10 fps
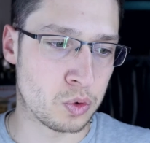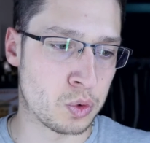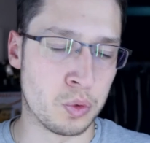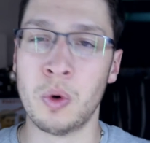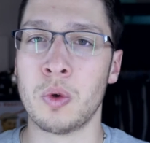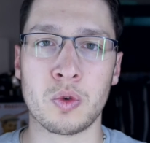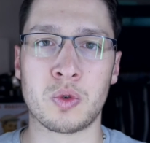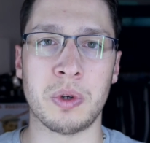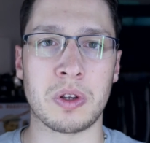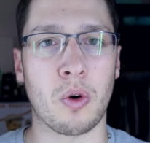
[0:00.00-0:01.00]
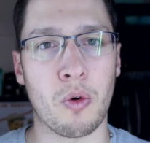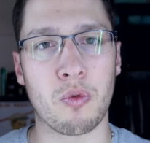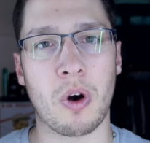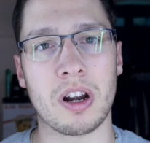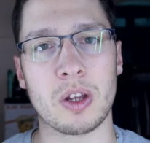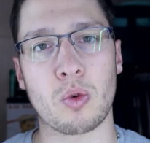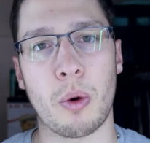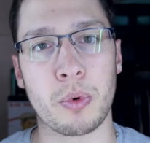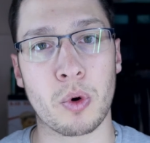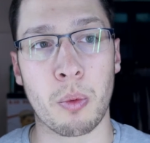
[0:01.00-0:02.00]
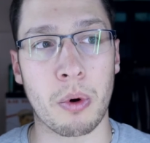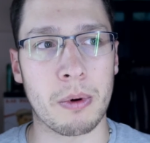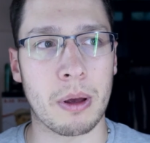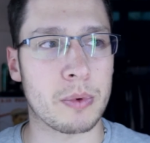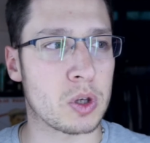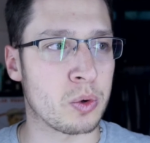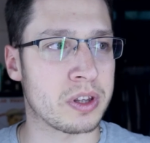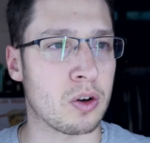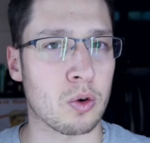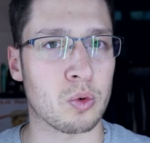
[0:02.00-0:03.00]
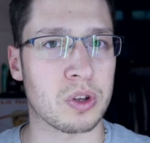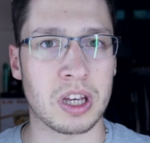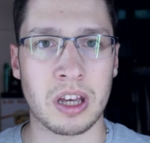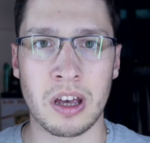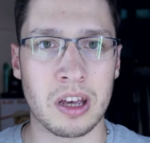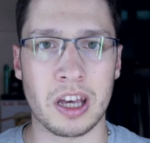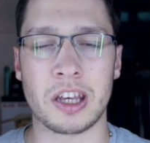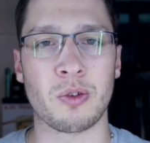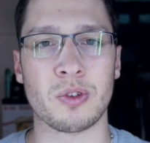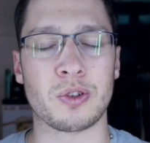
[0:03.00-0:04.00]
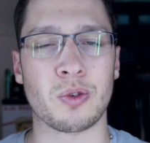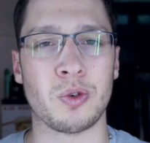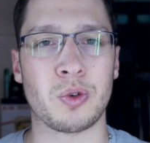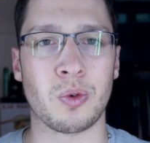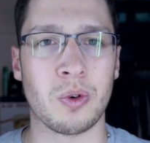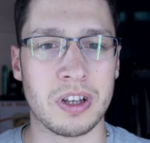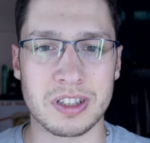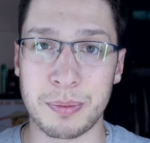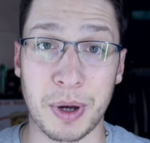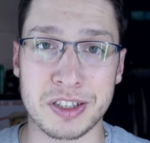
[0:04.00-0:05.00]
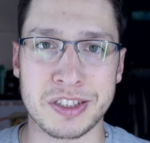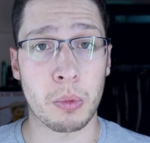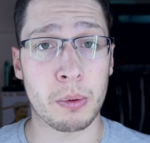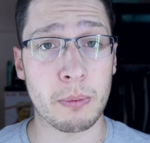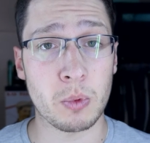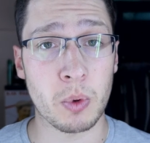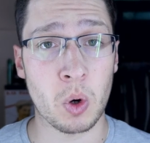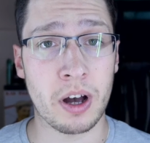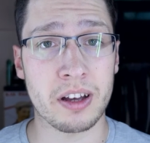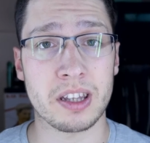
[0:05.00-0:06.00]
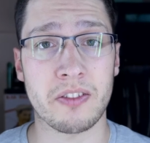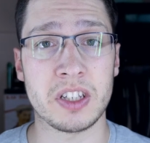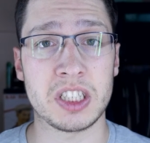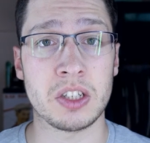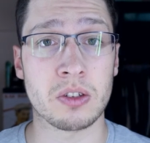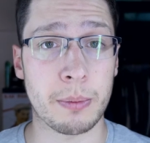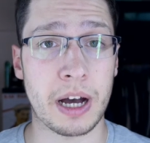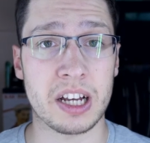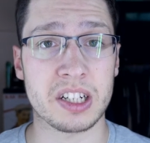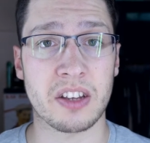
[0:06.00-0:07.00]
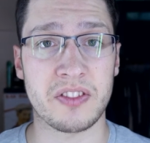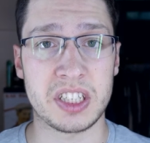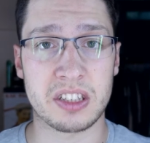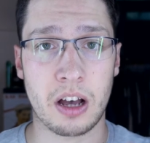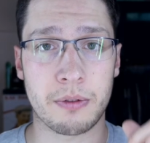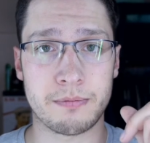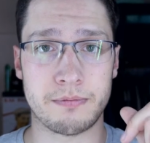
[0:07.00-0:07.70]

du coup tout de suite on voit les trois plus gros problèmes qui ont été rencontrés et qui ont des solutions. C'est parti. Problème numéro 1, DaVinci au démarrage t'affiche ça.